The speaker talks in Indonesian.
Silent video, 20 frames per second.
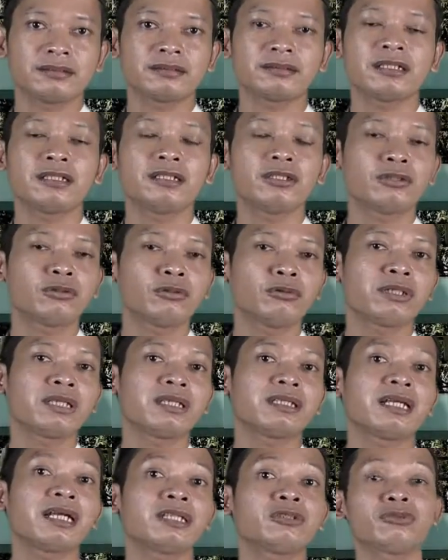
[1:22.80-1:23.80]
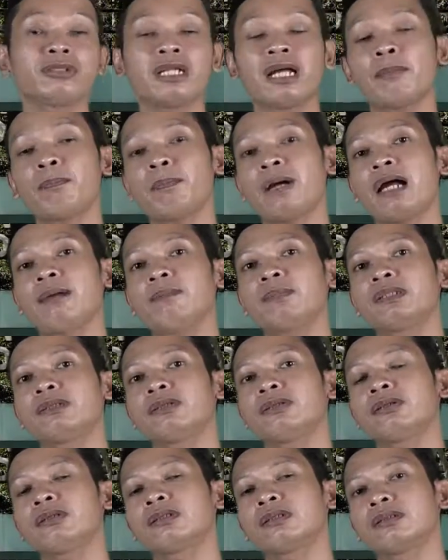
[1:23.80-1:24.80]
Tentu kita sudah paham
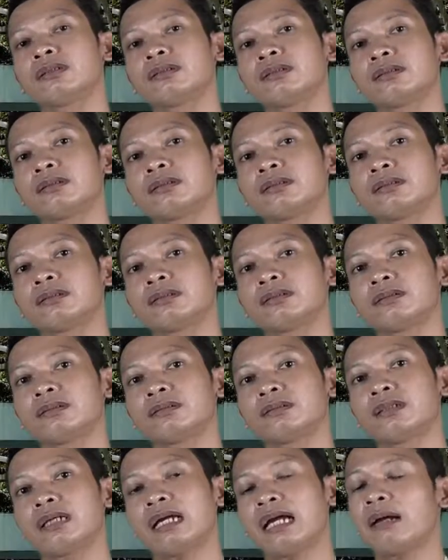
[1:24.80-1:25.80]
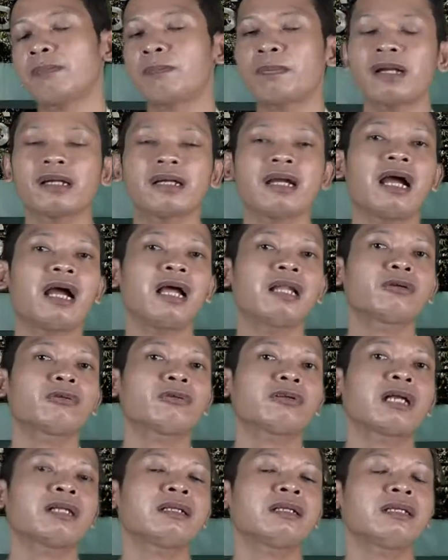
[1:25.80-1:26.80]
betul apakah
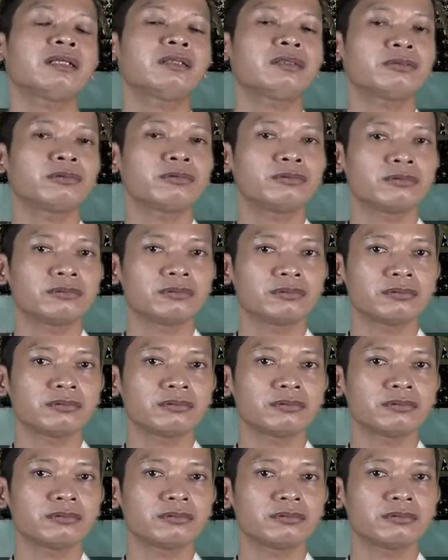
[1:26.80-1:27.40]
Al-Quran itu.